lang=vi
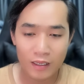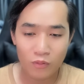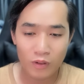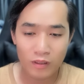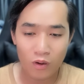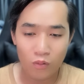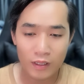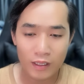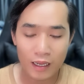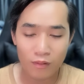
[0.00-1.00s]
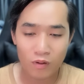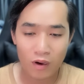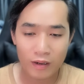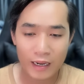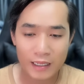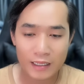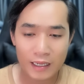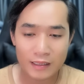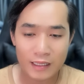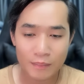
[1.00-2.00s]
anh Nguyên Vũ với là Hồng Loan
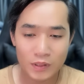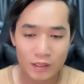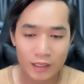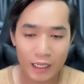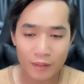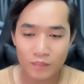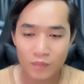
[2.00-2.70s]
đang thắp hương ha.